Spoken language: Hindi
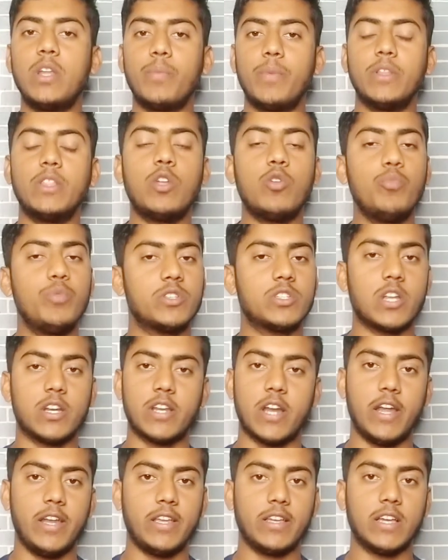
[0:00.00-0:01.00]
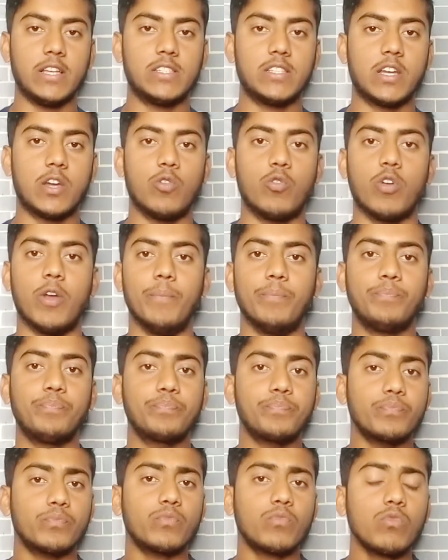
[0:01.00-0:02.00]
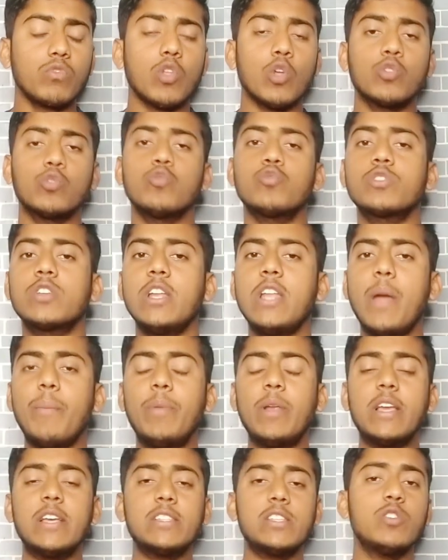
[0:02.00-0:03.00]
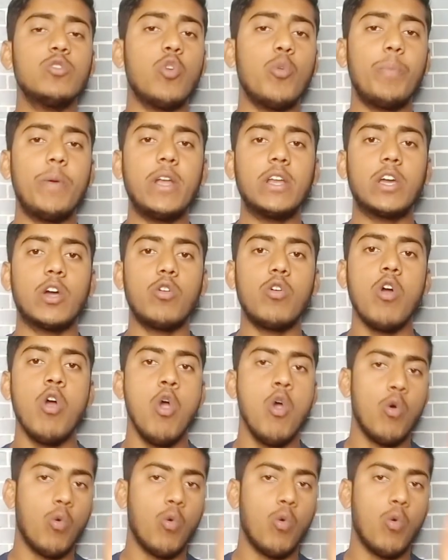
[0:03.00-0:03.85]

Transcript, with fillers: पंद्रह पंद्रह रुपीज़ करके अर्निंग कैसे करोगे तो उसके लिए एप्लीकेशन को ओपन करो